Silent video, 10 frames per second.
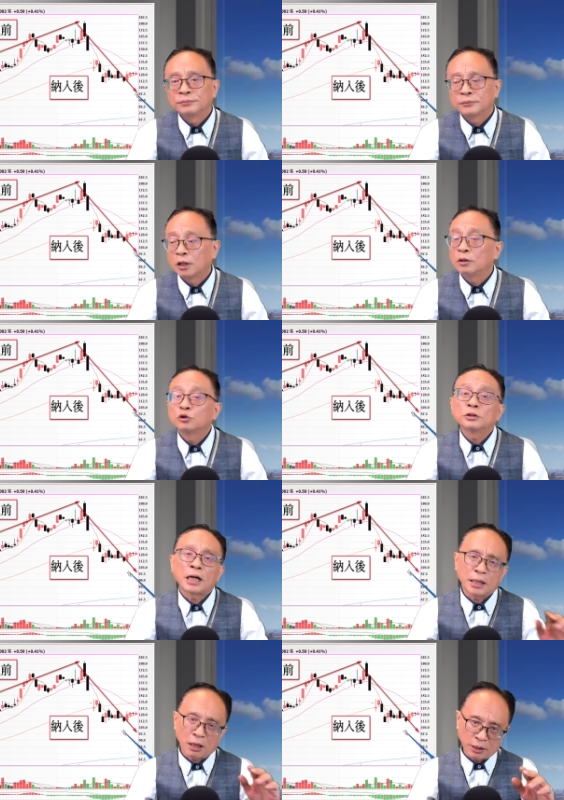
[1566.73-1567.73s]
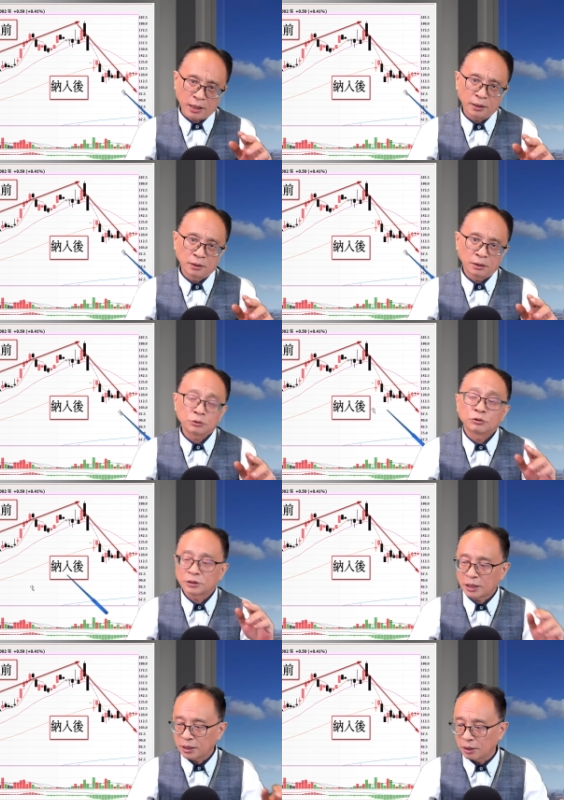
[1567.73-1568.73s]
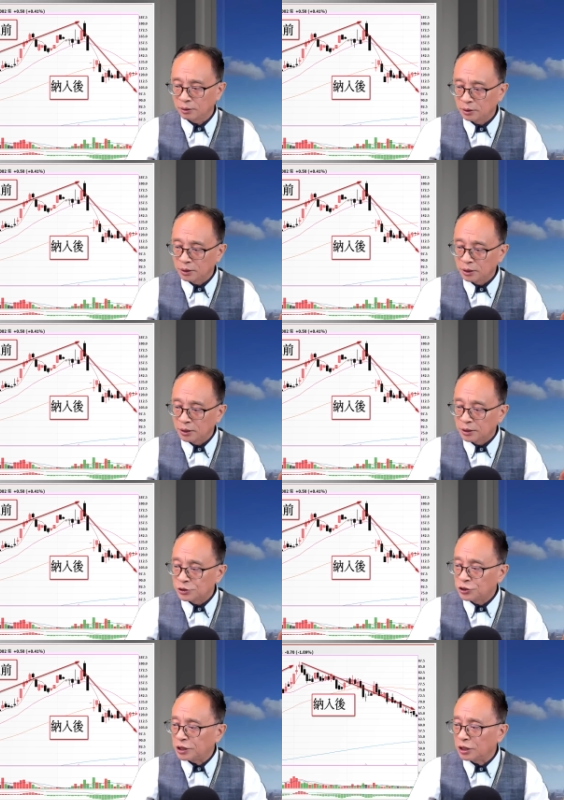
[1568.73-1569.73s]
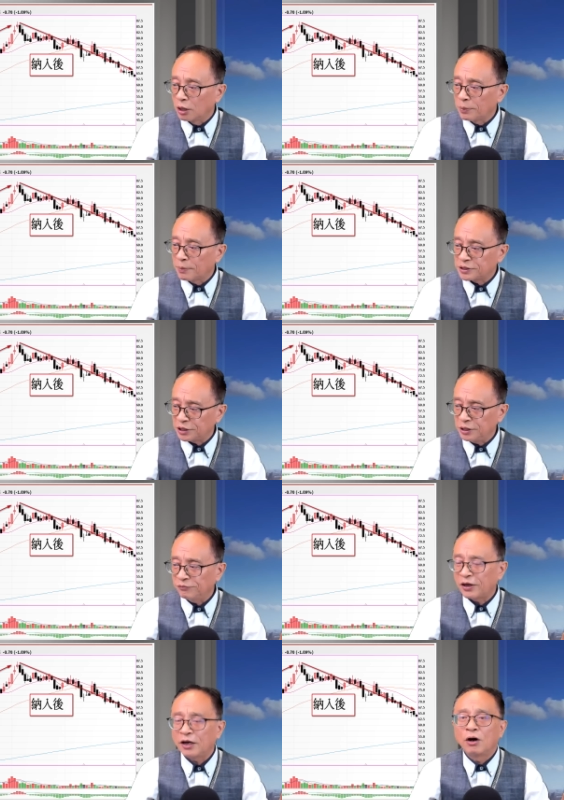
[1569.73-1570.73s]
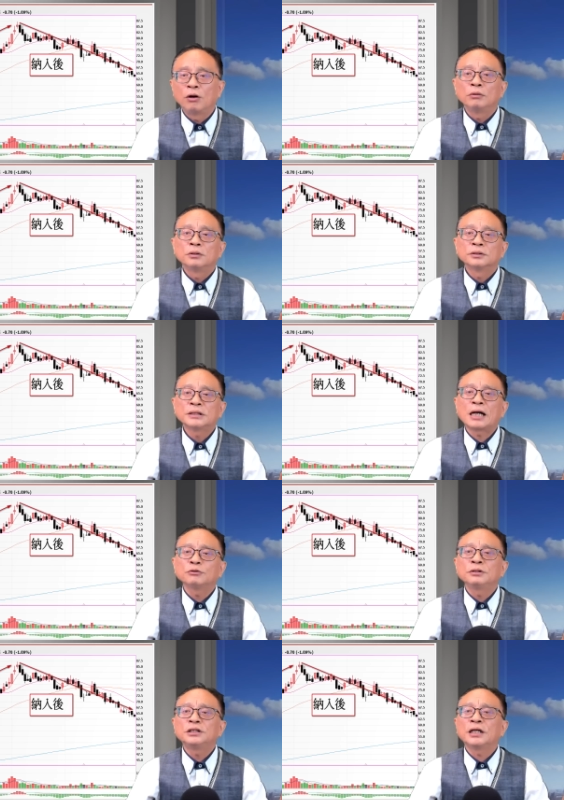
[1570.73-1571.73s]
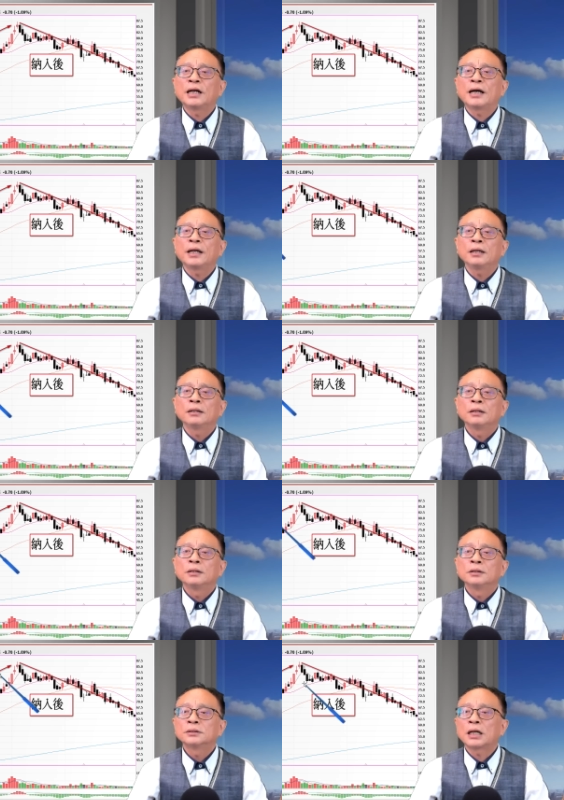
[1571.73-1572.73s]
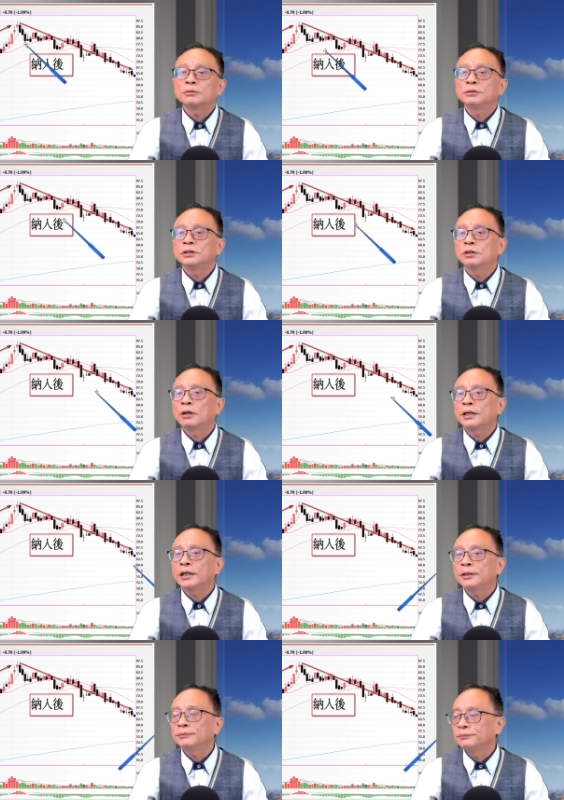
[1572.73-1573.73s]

好，做参考啦。我做参考，这个股票嘛是飞鸿纳入之前安呢，纳入之后安呢，